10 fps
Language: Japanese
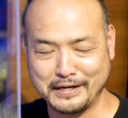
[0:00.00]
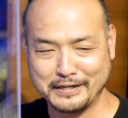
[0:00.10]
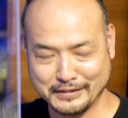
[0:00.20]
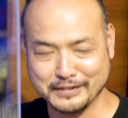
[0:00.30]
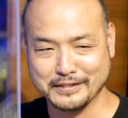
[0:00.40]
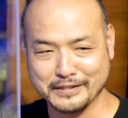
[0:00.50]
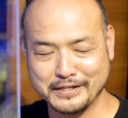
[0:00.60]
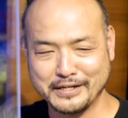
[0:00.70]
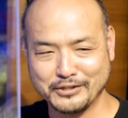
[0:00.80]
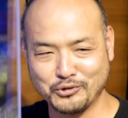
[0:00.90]
ん、
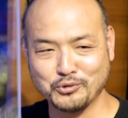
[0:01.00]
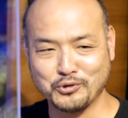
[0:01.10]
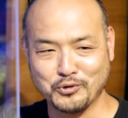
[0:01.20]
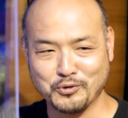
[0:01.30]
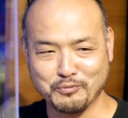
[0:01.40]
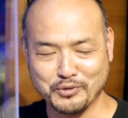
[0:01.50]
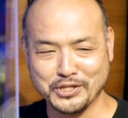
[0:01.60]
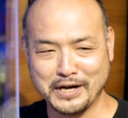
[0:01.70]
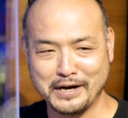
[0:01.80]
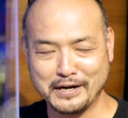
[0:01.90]
どんどんみん
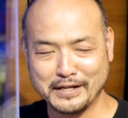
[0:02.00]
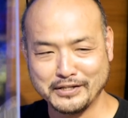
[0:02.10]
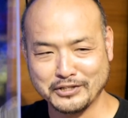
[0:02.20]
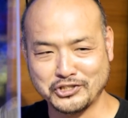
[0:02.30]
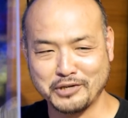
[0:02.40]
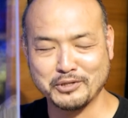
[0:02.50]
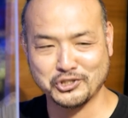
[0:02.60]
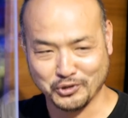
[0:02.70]
なやっちゃいましょ